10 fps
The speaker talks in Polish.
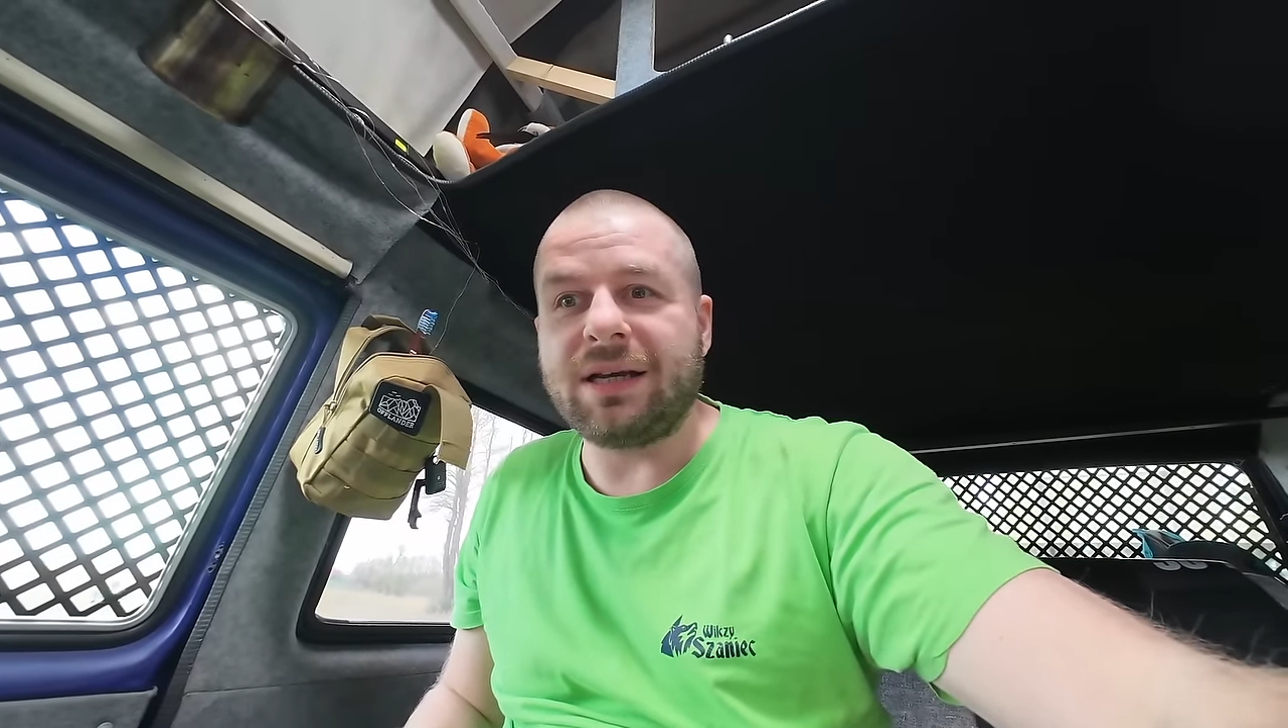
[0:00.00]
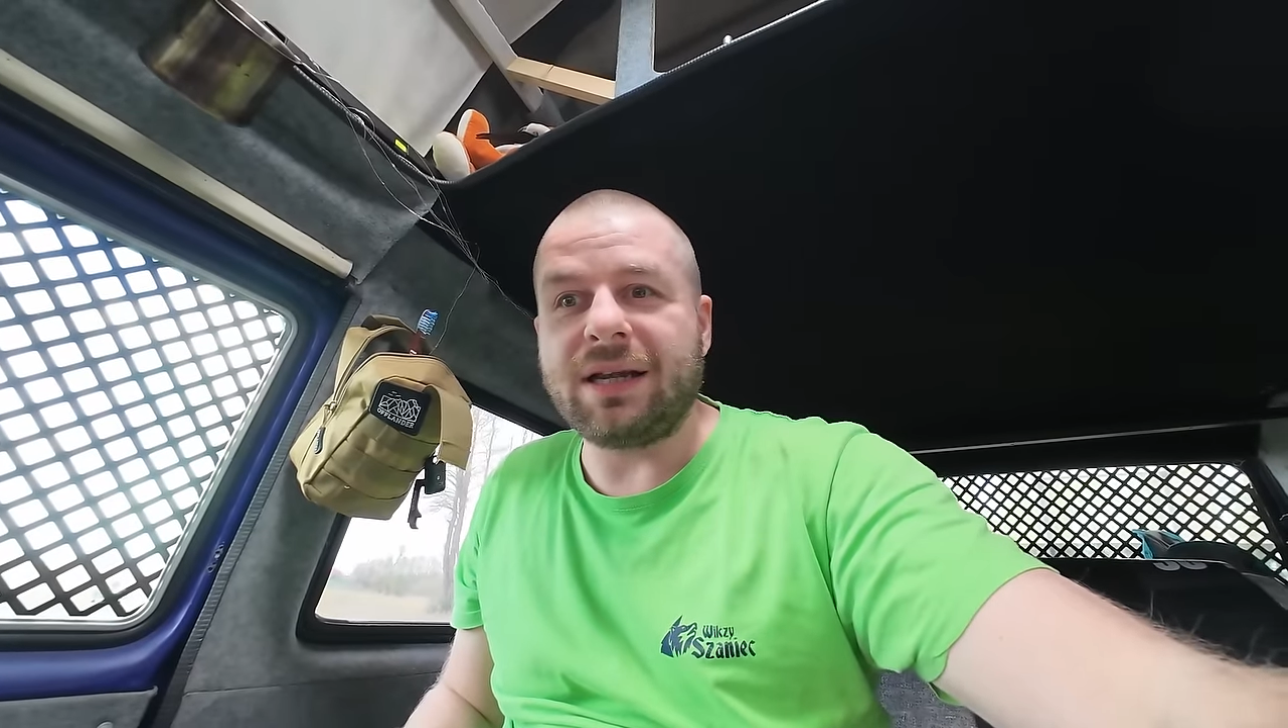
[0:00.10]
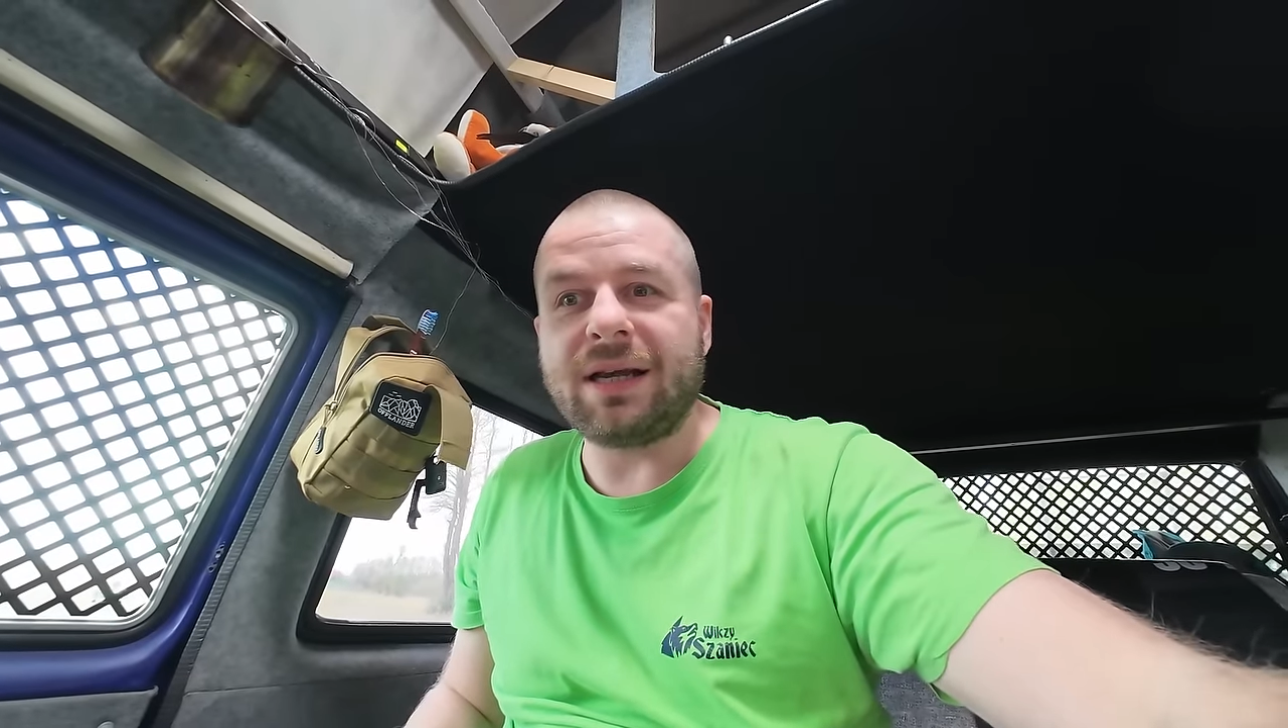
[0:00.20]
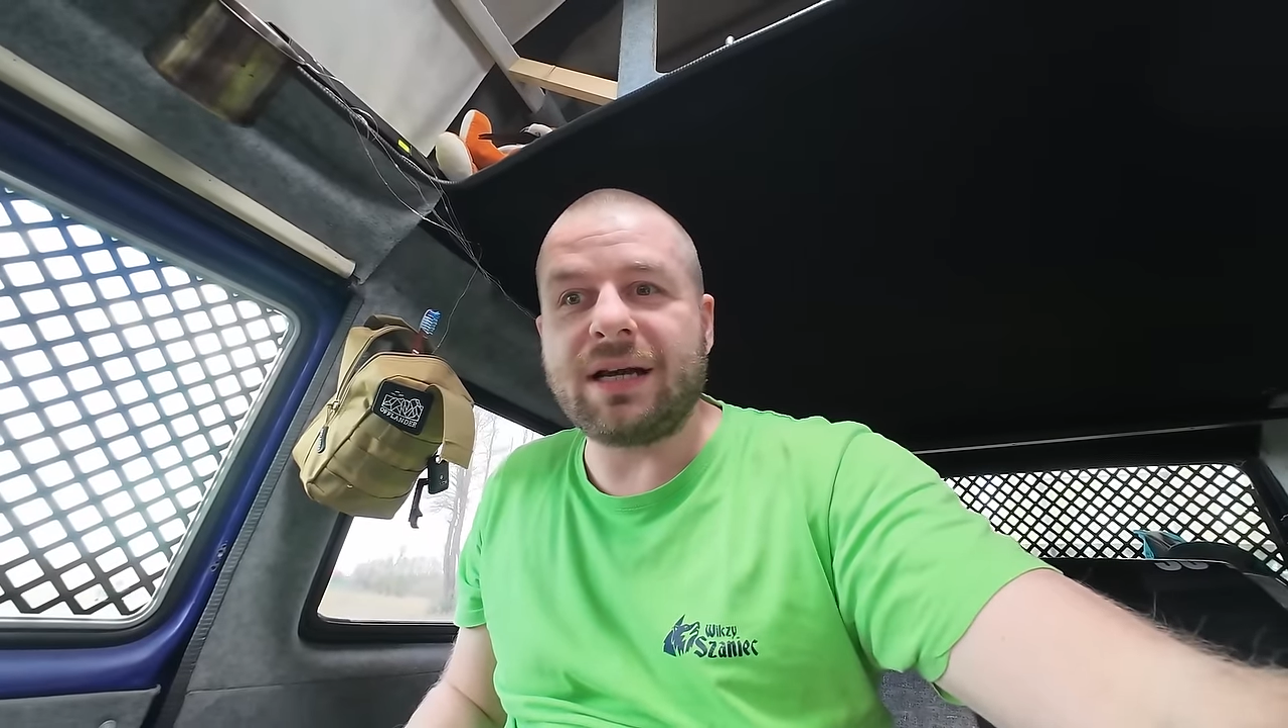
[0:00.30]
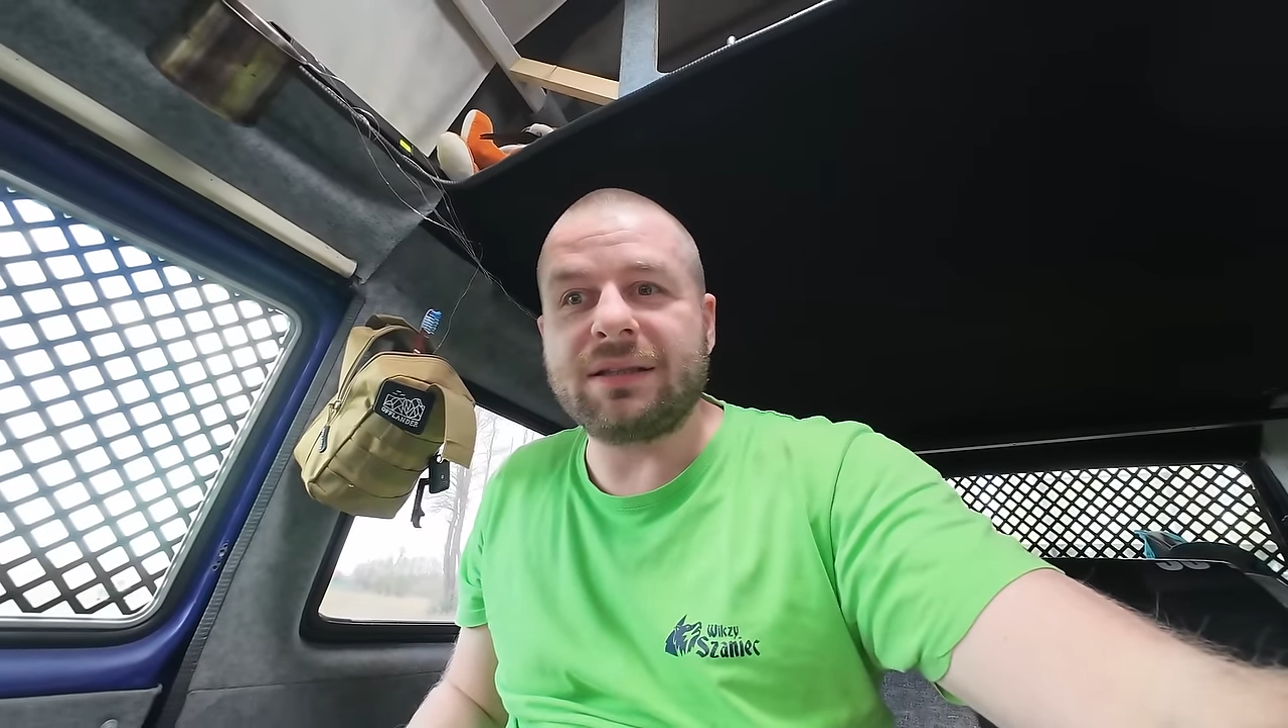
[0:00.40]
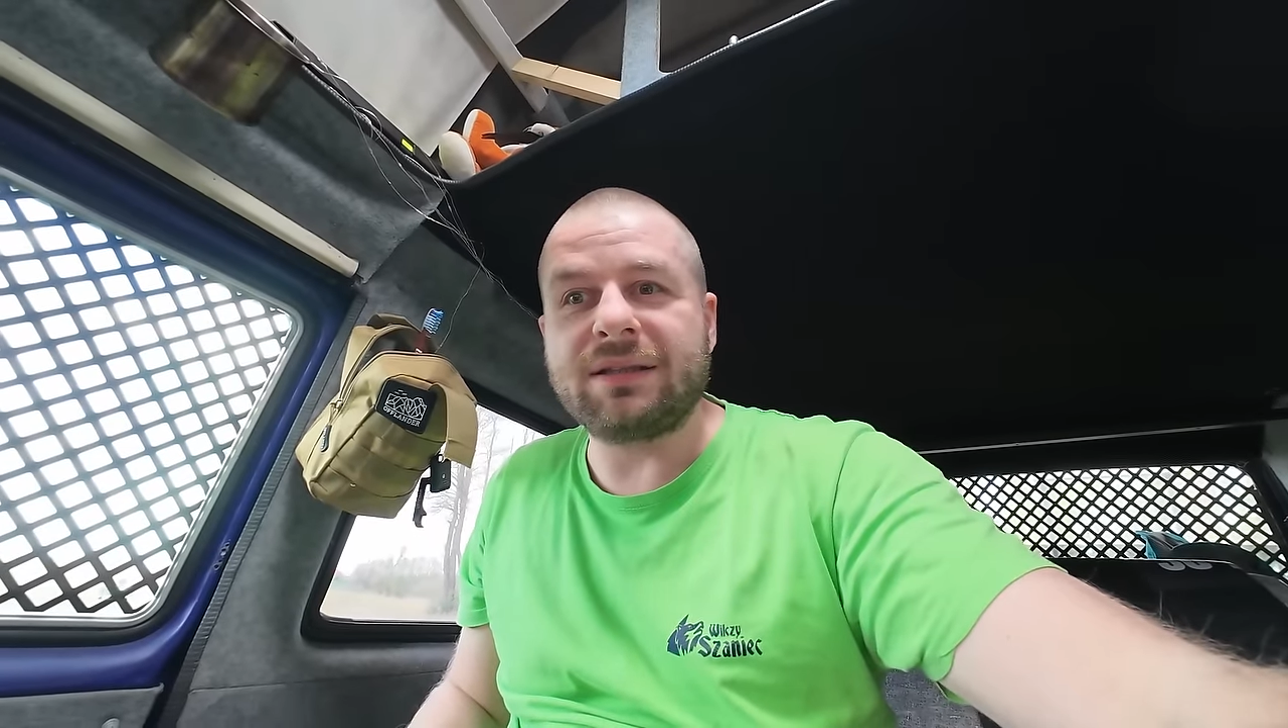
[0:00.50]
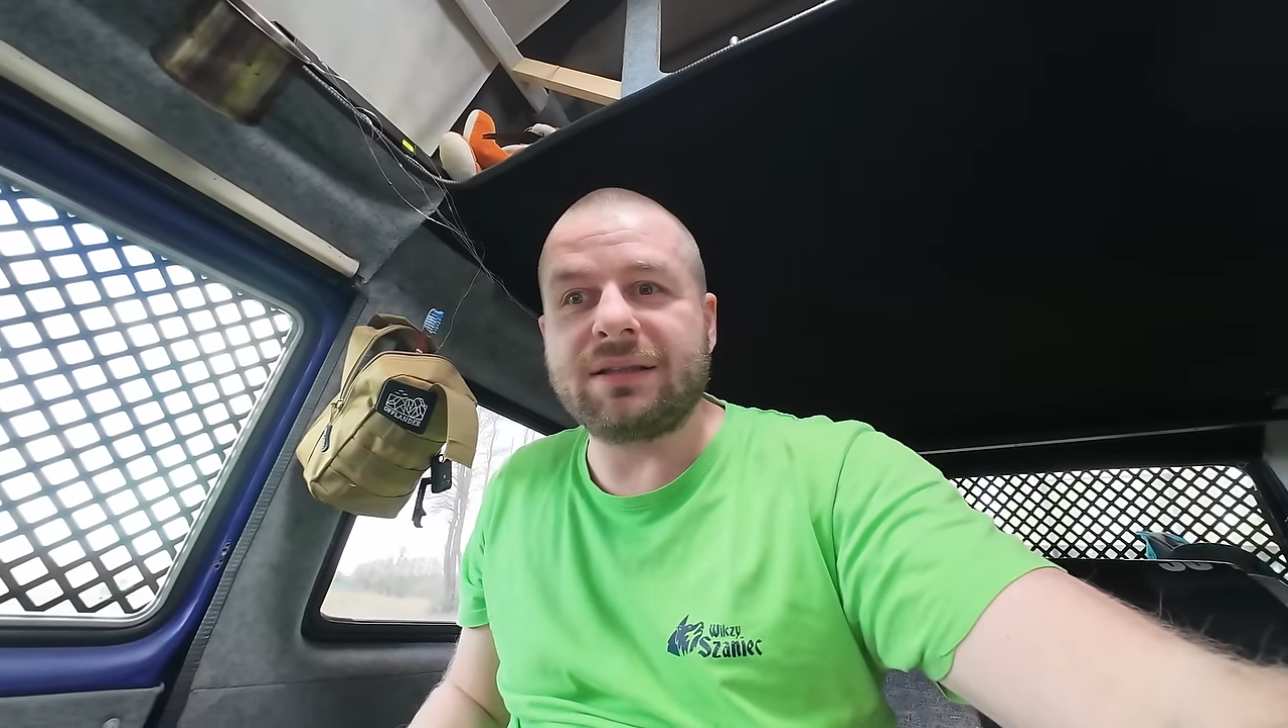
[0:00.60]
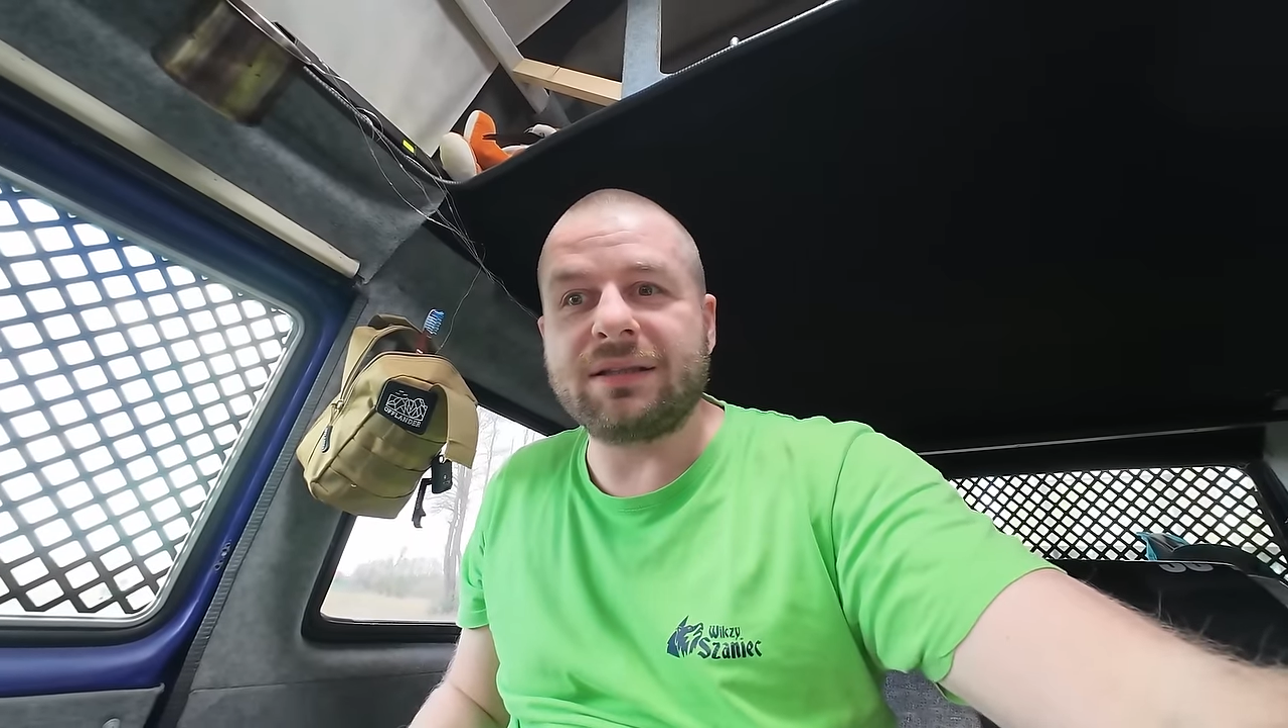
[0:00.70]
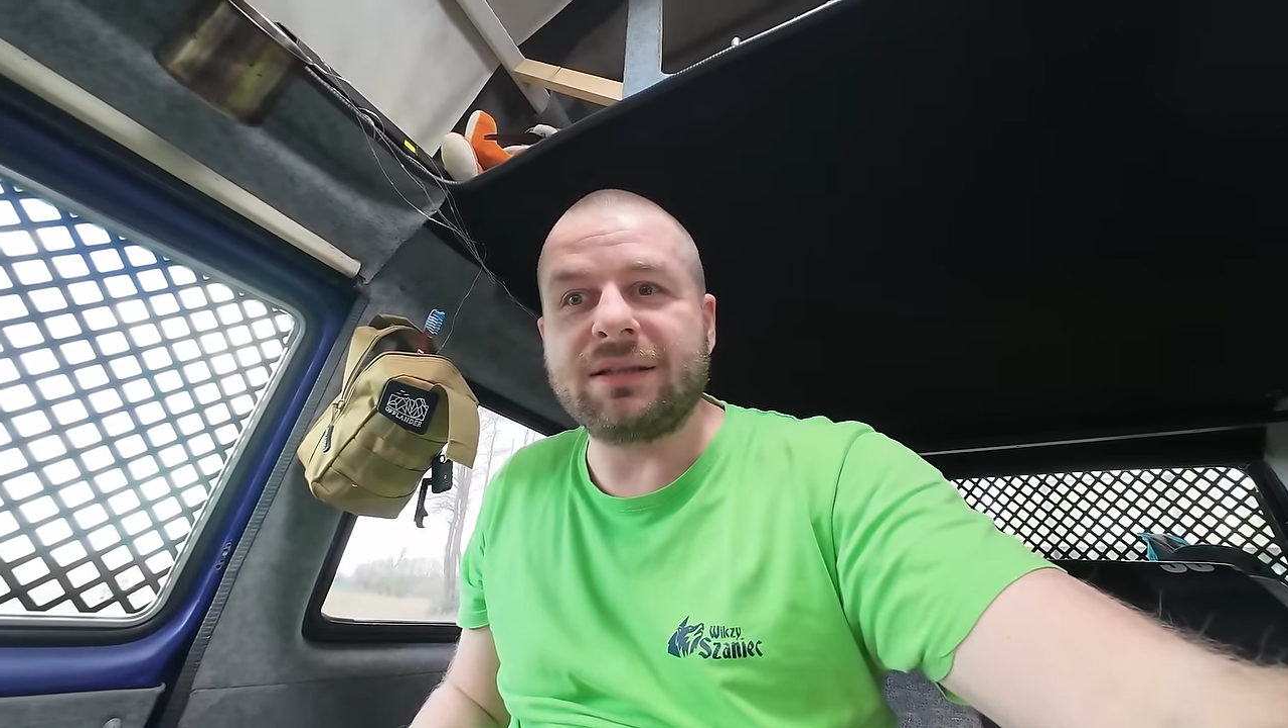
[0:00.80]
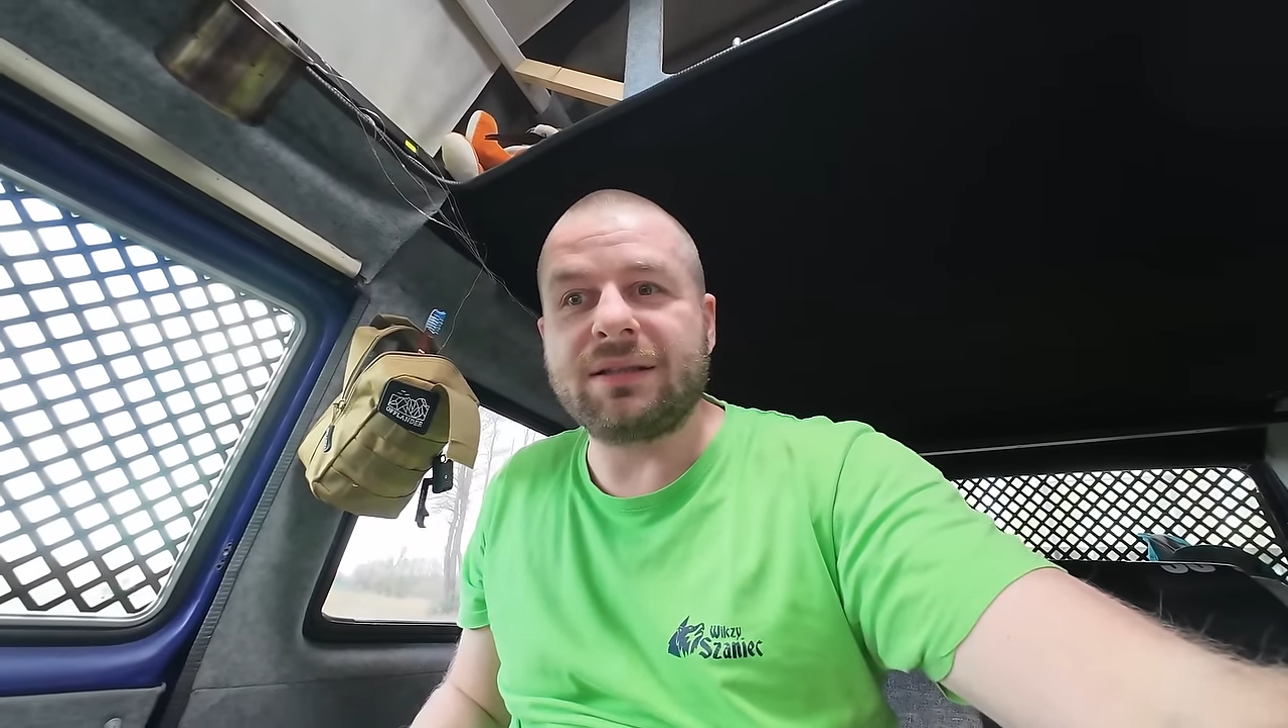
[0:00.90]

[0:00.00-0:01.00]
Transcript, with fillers: agregat